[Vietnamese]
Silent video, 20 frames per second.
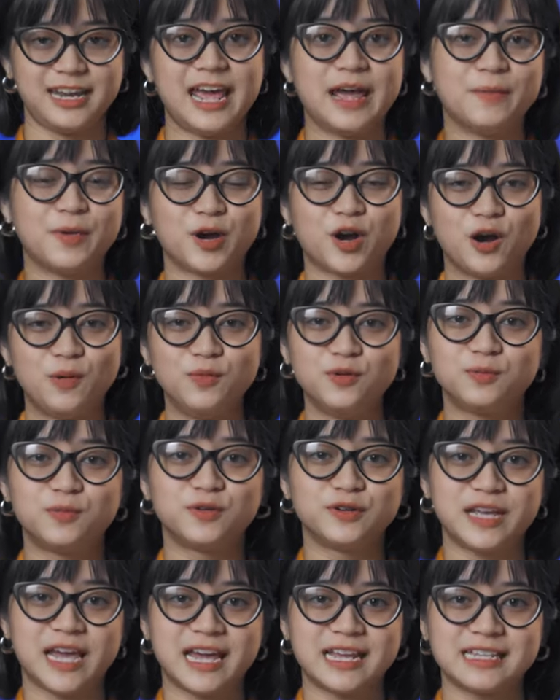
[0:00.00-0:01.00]
để mà có một
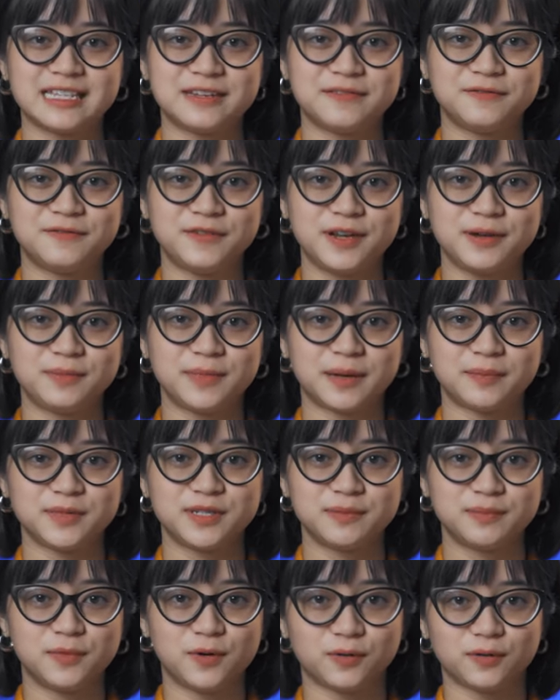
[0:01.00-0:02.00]
bộ dàn xem phim
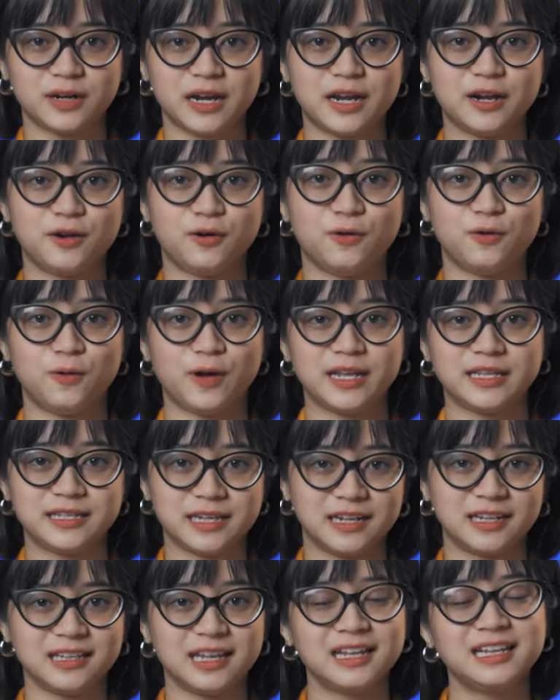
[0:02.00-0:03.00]
5.1 đầy đủ hoàn
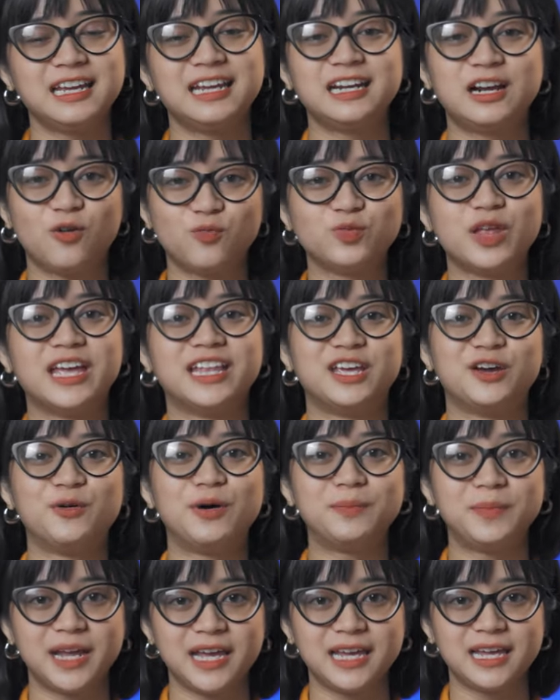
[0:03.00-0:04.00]
chỉnh tất nhiên không thể thiếu
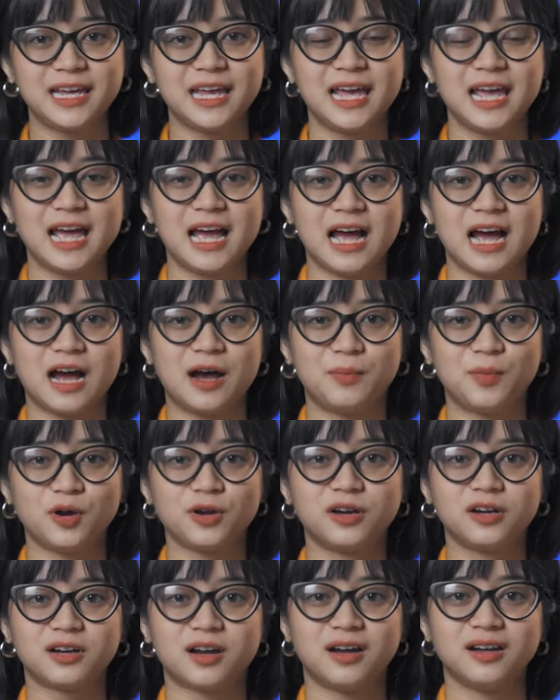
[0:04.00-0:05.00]
âm ly à,
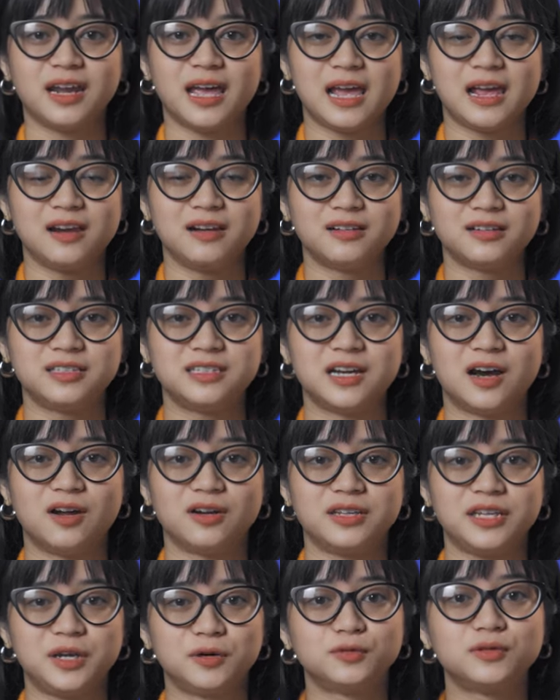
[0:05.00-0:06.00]
Mọi người có thể lựa
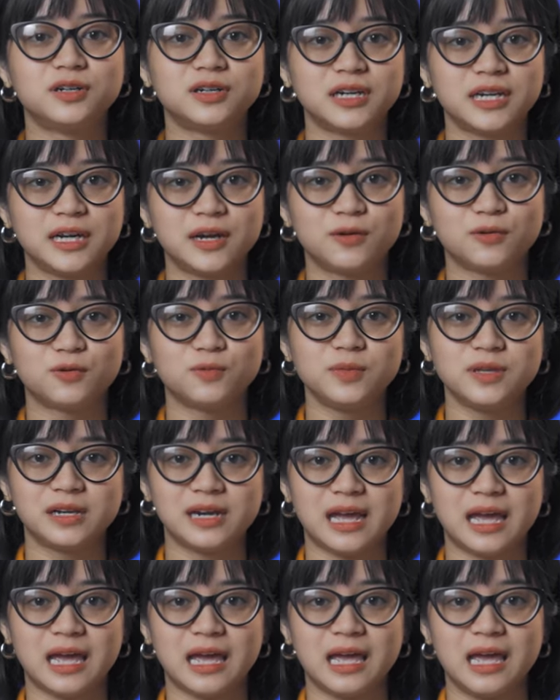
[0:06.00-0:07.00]
chọn nhiều thương hiệu cũng như
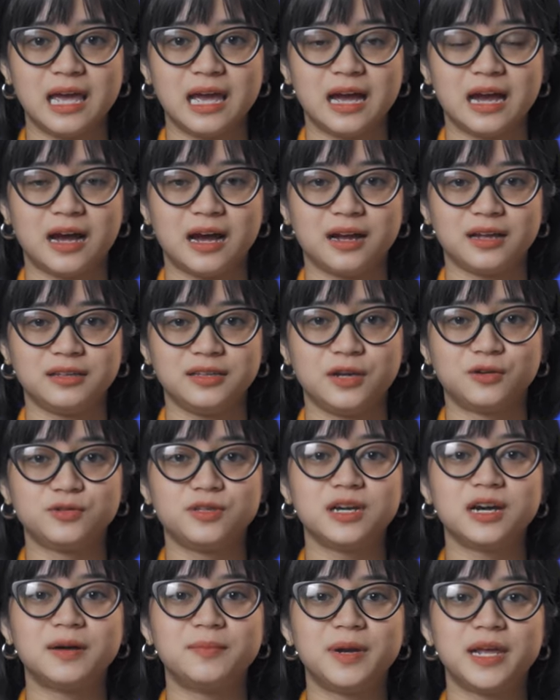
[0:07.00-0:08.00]
là à, nhiều
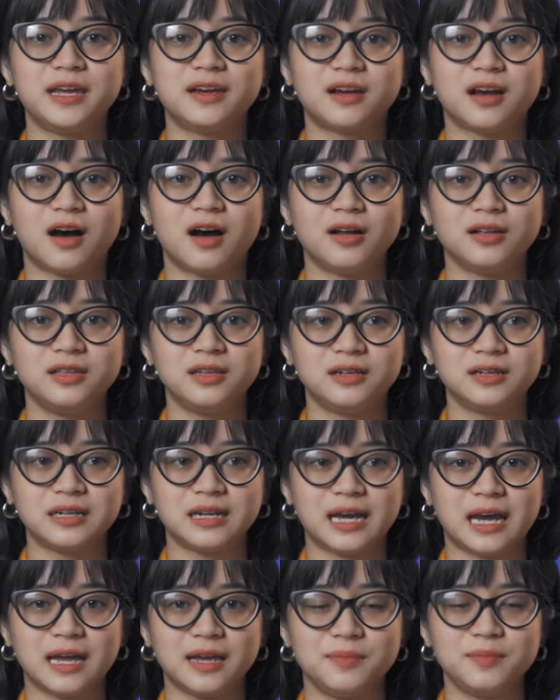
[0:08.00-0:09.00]
chiếc âm ly có những
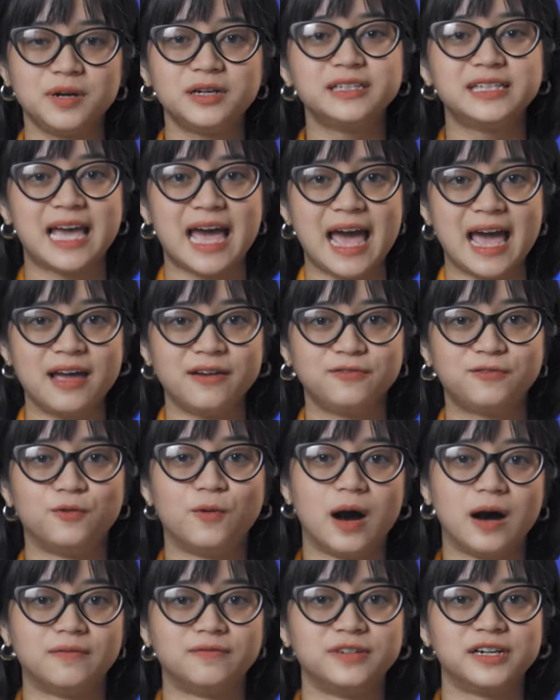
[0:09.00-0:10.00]
cái mức giá
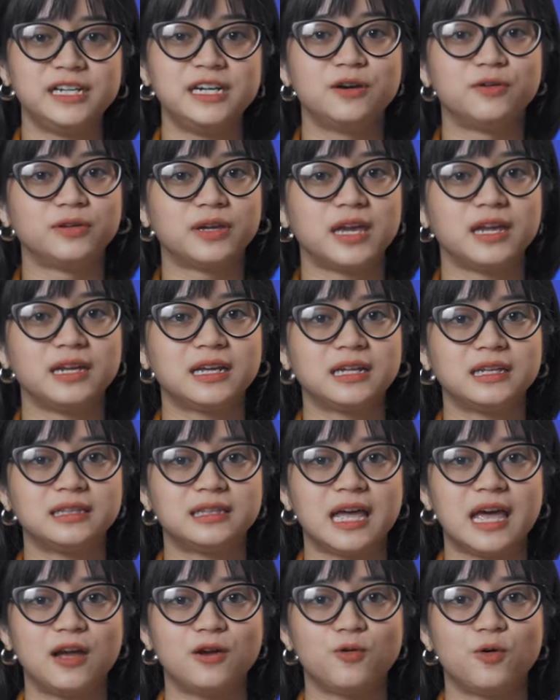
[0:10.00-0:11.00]
phù hợp với điều kiện
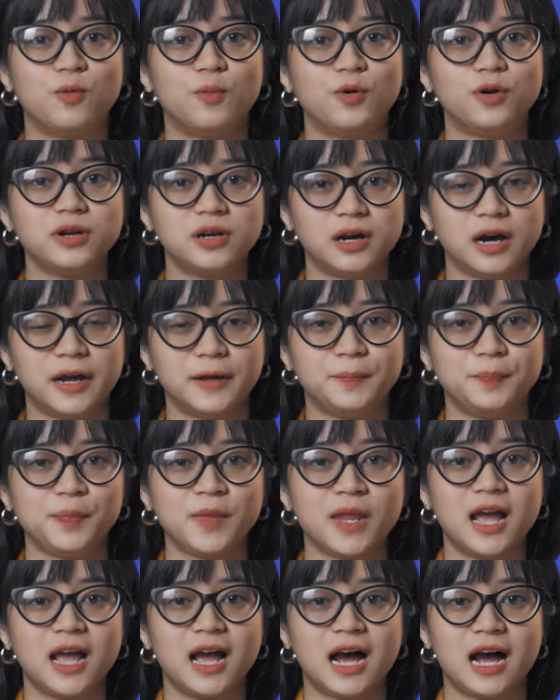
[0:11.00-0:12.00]
kinh tế của mỗi người
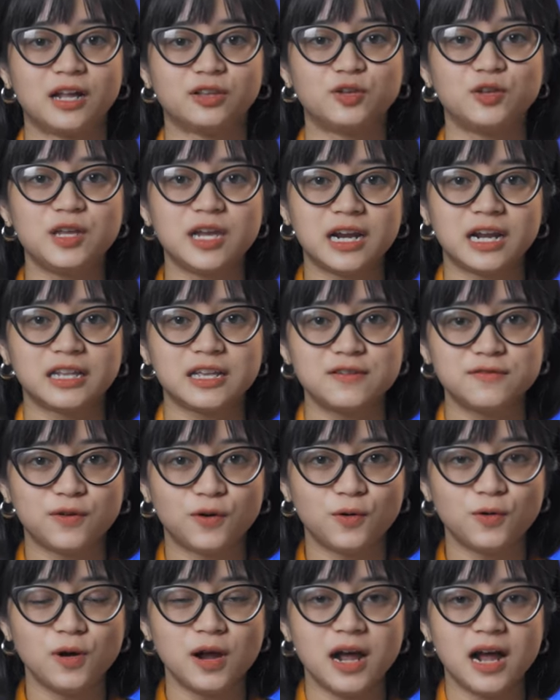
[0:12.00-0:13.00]
à, Tuy nhiên ở Thiên
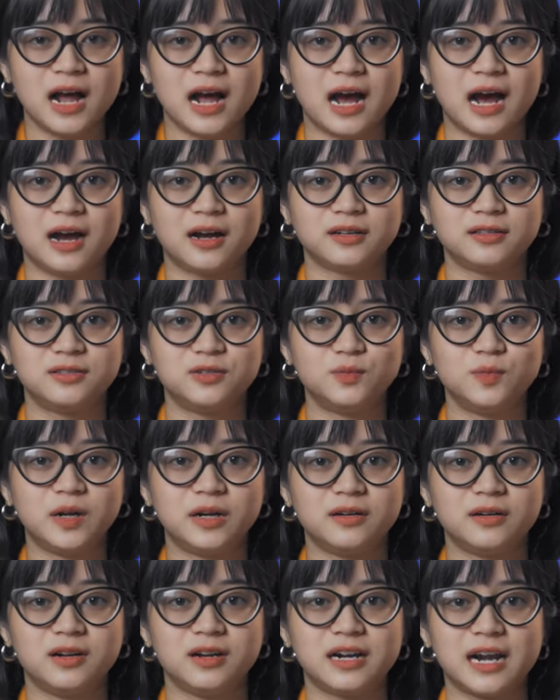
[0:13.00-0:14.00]
Vũ à, chúng
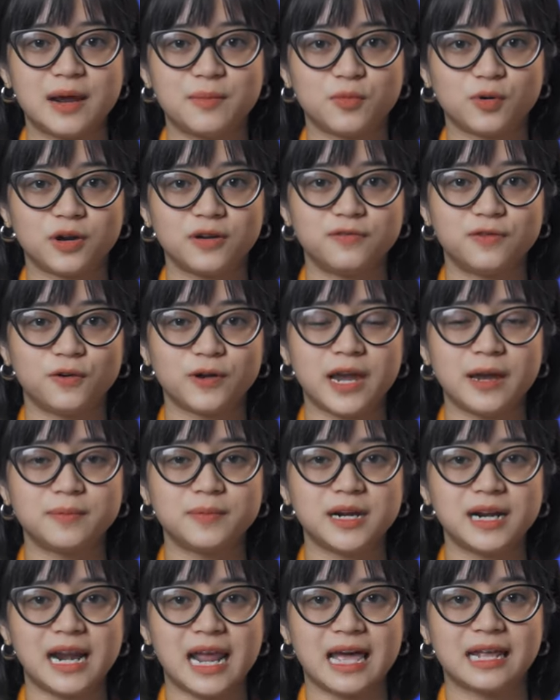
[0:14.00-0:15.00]
mình đưa ra một cái phối
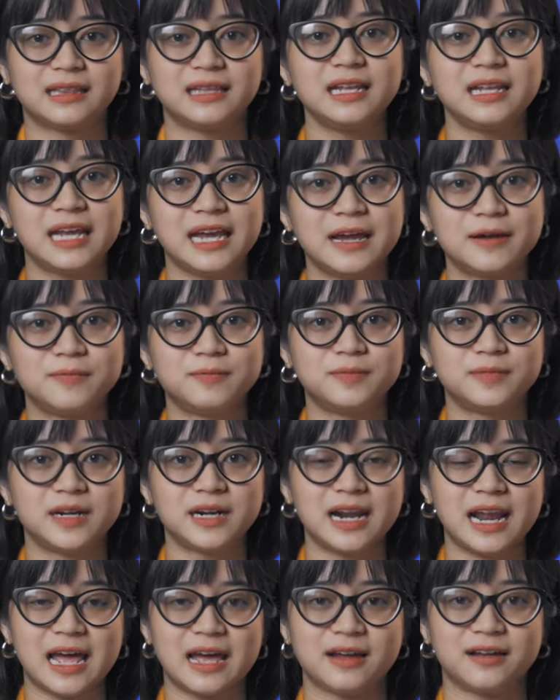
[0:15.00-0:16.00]
ghép rất là tiết kiệm,
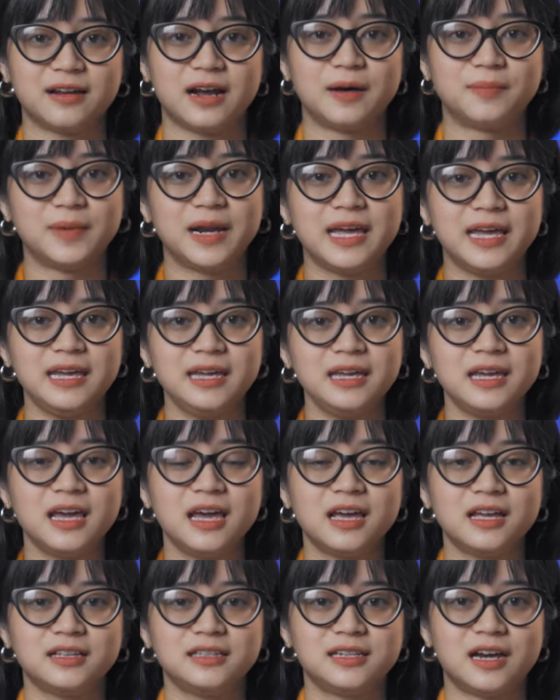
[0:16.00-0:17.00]
rất là hợp lý
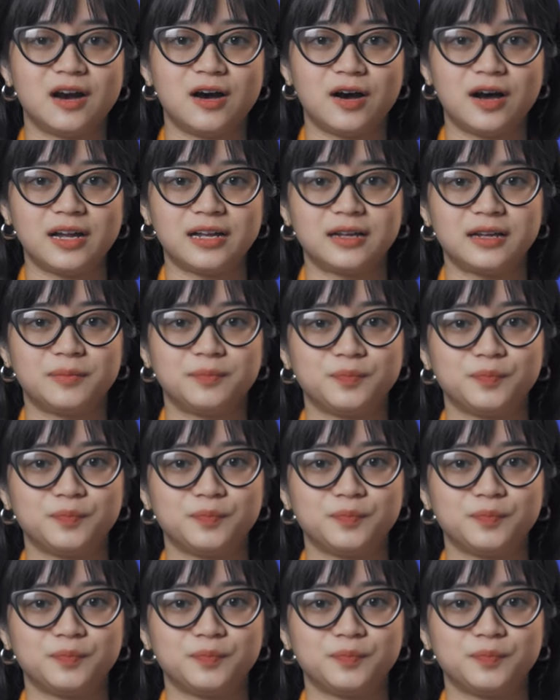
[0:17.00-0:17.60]
cho